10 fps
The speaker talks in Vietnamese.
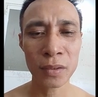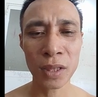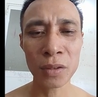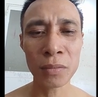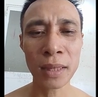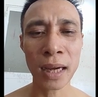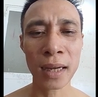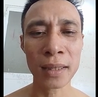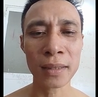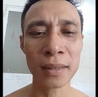Cho nên chúng
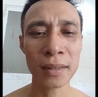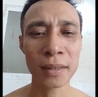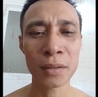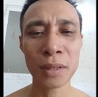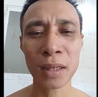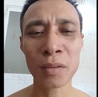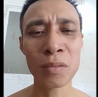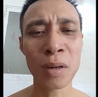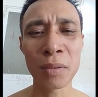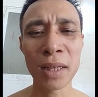ta đấy, chúng ta
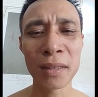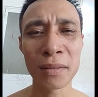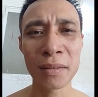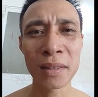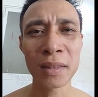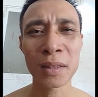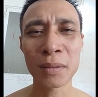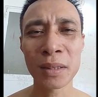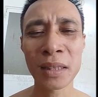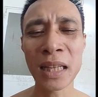cũng không nên
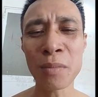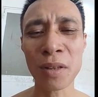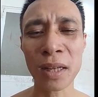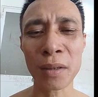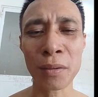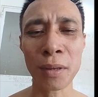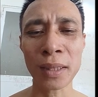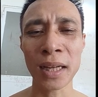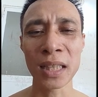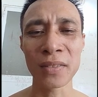tín một cách có
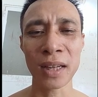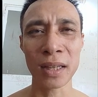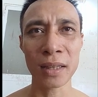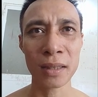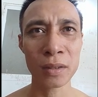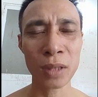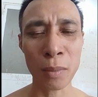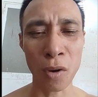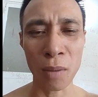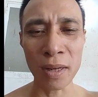thể như vậy. Chúng
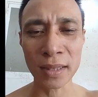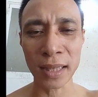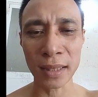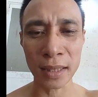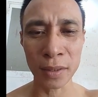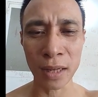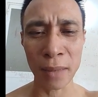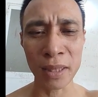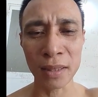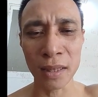ta bỏ bức tranh ra thì nó
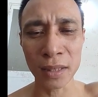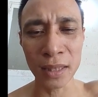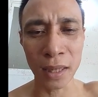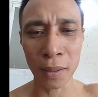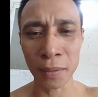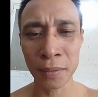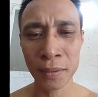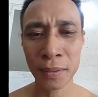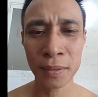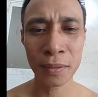là bức tường cái gì đâu,
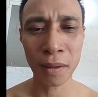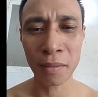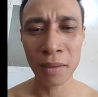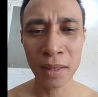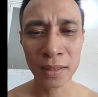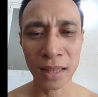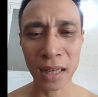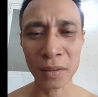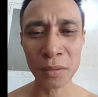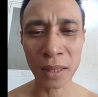đúng không? Chẳng
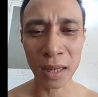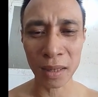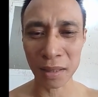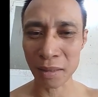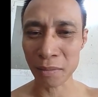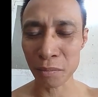hạn chúng ta